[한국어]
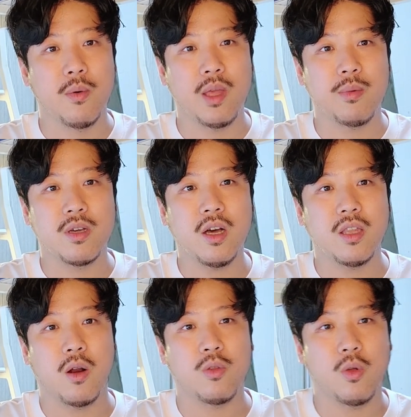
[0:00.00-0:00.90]
왜냐하면 그가
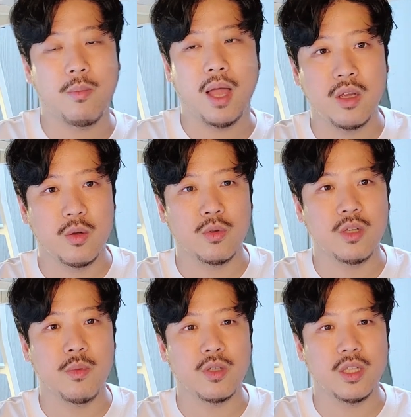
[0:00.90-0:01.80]
다뤘던 많은
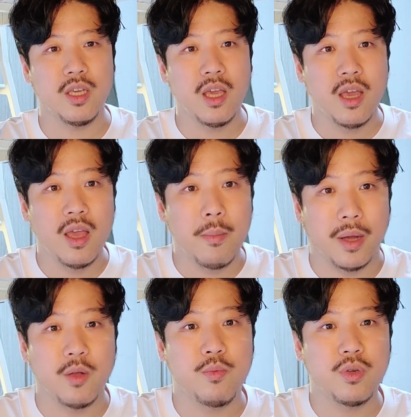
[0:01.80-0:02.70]
로스팅 머신이
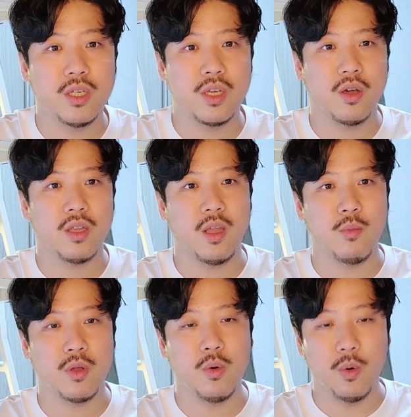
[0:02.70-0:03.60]
반열풍식이었기
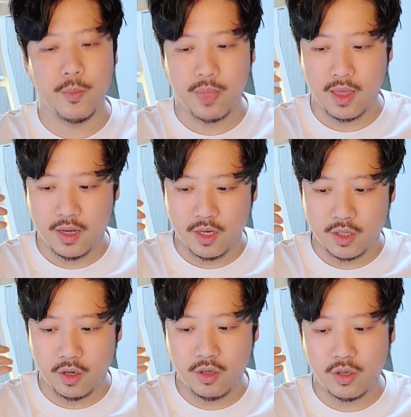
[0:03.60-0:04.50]
때문이고
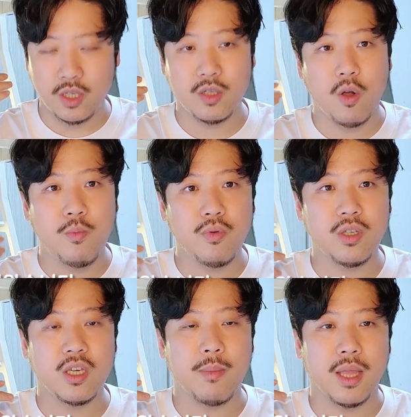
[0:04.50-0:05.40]
저는 어쨌든
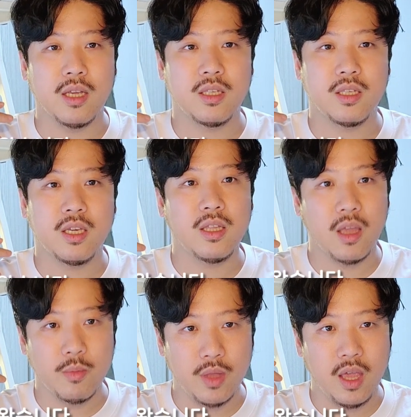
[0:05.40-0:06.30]
열풍식이 많았기
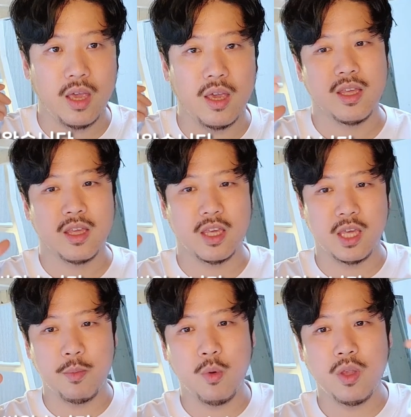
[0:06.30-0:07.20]
때문에
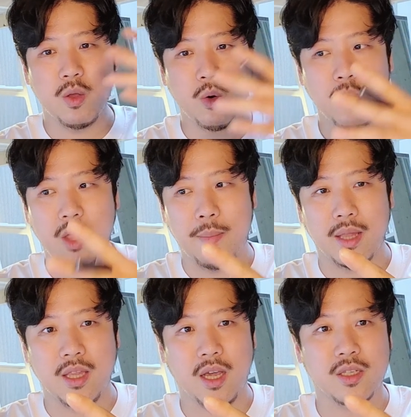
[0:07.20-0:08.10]
기본 이론의
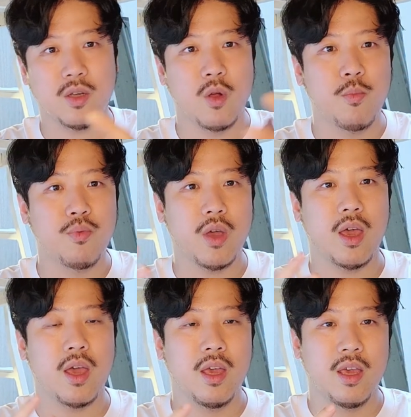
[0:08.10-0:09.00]
바탕에서
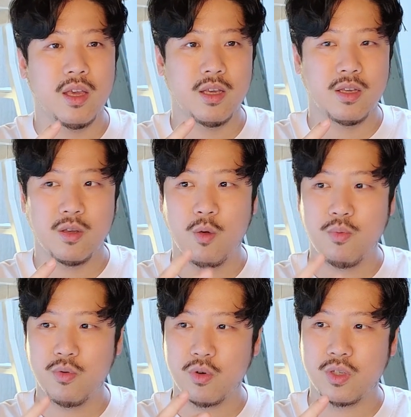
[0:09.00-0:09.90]
열풍의
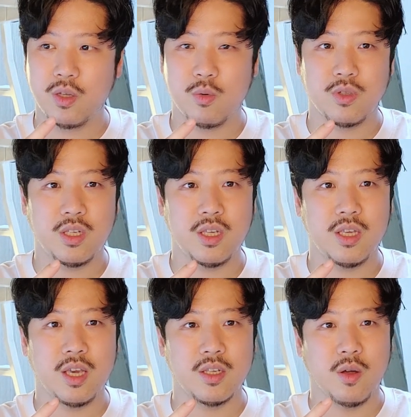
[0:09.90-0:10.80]
열풍으로 쓰이는
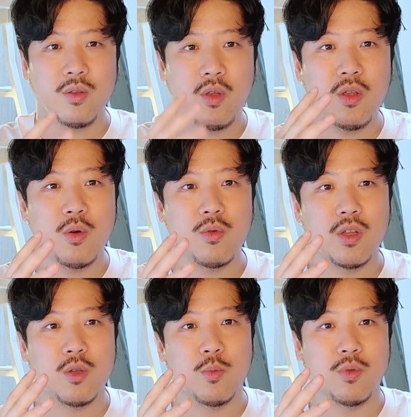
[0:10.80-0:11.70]
로스팅기에서 어떤
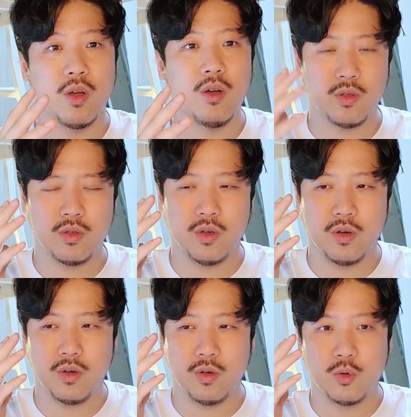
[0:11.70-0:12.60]
이론들이 좀더
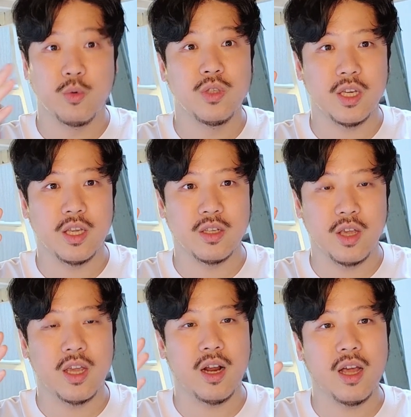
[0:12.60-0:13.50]
어, 좋은지에 대해서
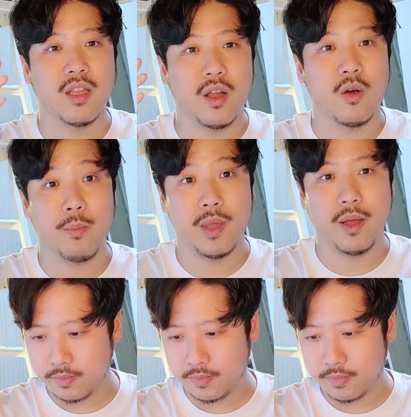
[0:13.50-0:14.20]
얘기를 하게 될 겁니다.